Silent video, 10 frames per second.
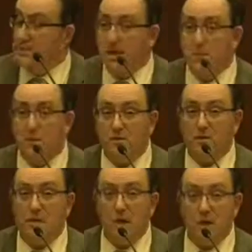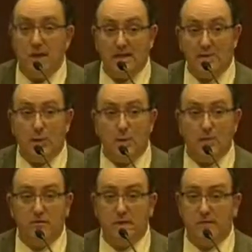qui met à profit les collections
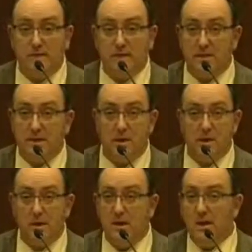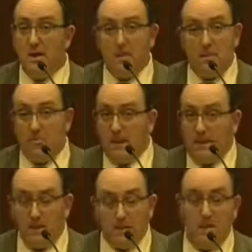provenant de secteurs
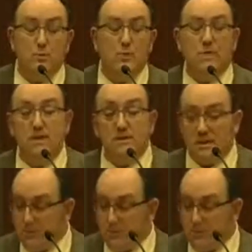à la fois des musées,